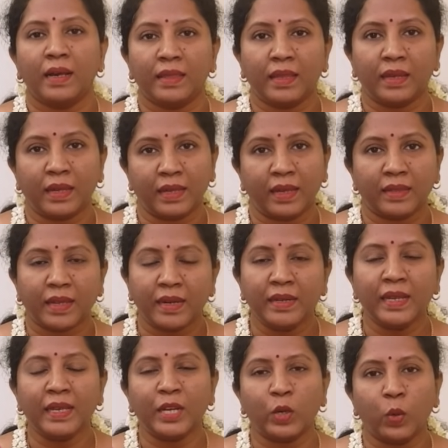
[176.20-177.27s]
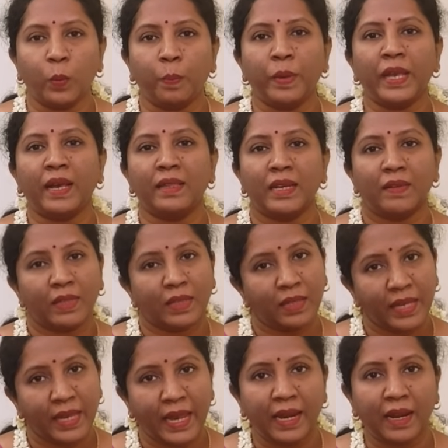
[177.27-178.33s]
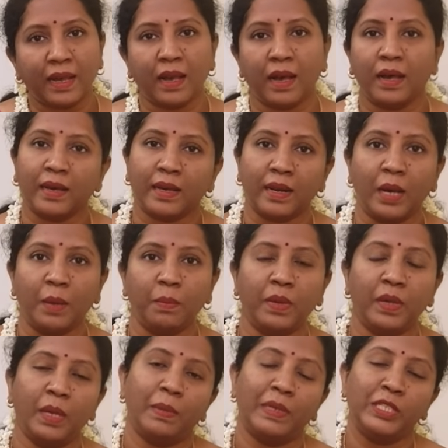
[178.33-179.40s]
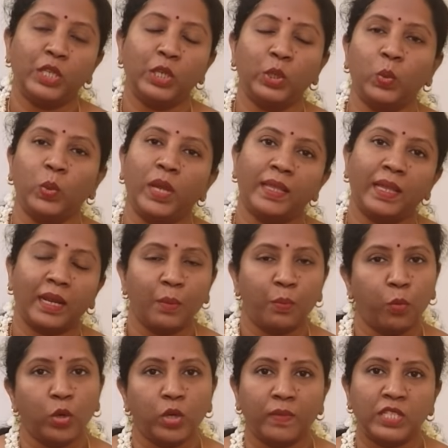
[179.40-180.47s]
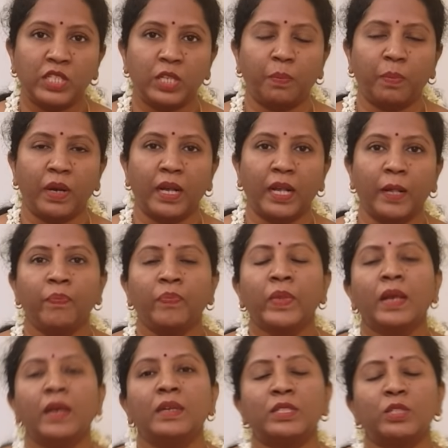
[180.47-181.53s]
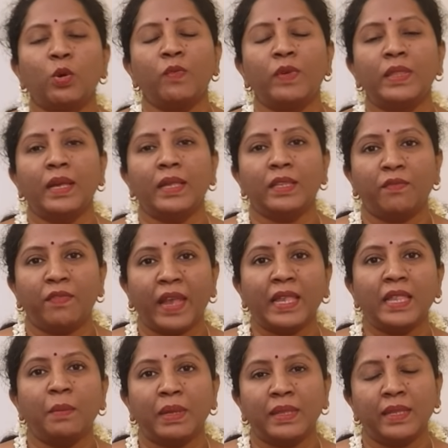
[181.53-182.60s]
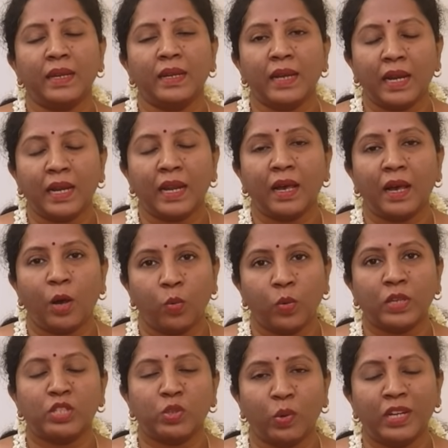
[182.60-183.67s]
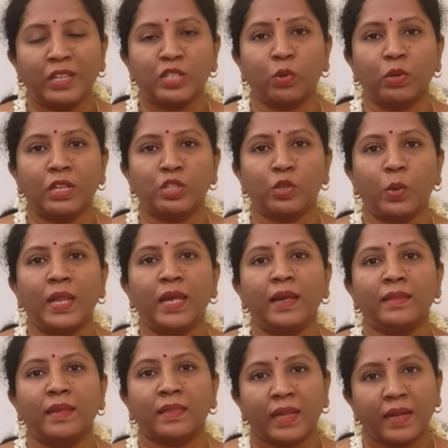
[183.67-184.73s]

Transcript: அந்த தண்ணீரை ரொப்பி அதில் வந்து ஏலக்காய் கிராம்பு மஞ்சள் தூள் அதெல்லாம் போட்டு வச்சுருப்பாங்க ஸோ வந்து அந்த வேத மந்திரங்கள்லாம் அவங்க சொல்ல சொல்ல சொல்ல அந்த